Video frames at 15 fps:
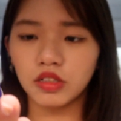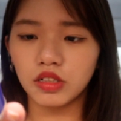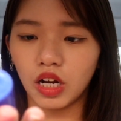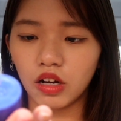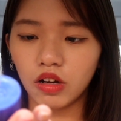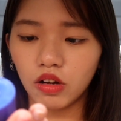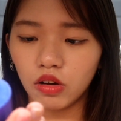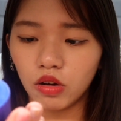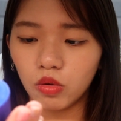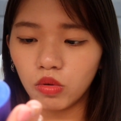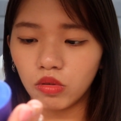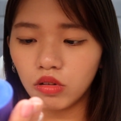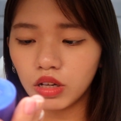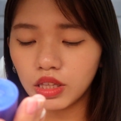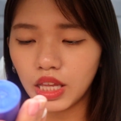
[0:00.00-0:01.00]
然后
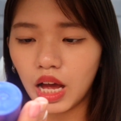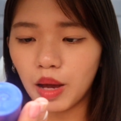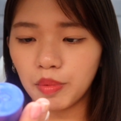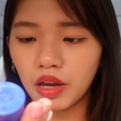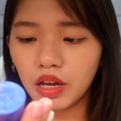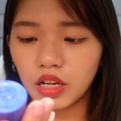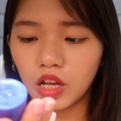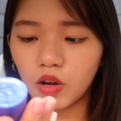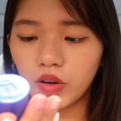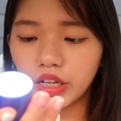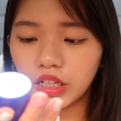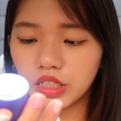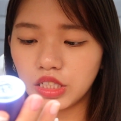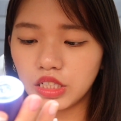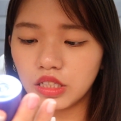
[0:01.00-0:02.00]
我会搭配另外一
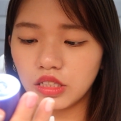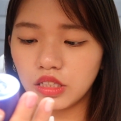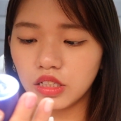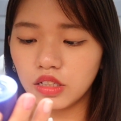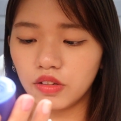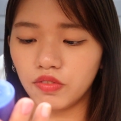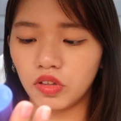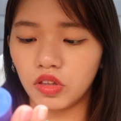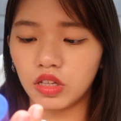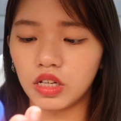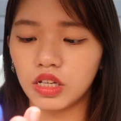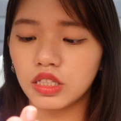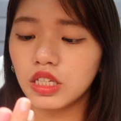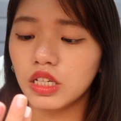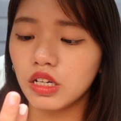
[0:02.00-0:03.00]
个浅色的粉底。
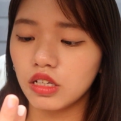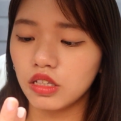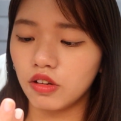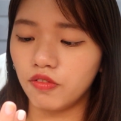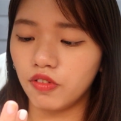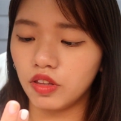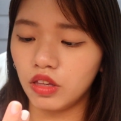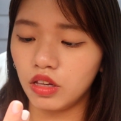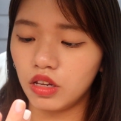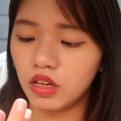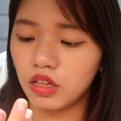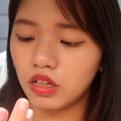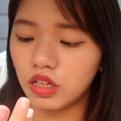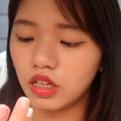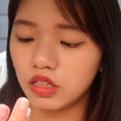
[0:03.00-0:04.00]
这个的粉底
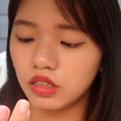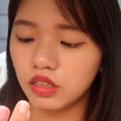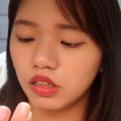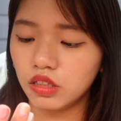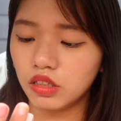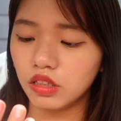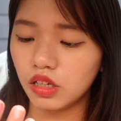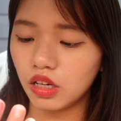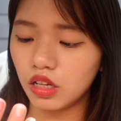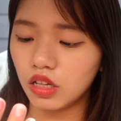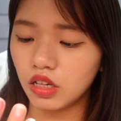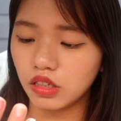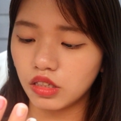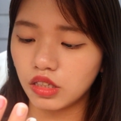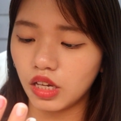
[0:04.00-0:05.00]
液的颜色是一
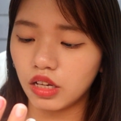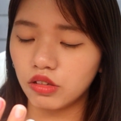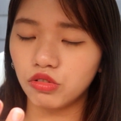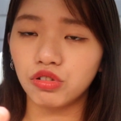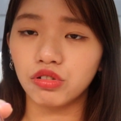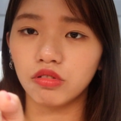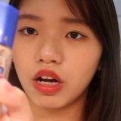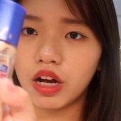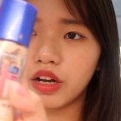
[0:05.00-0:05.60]
零三 True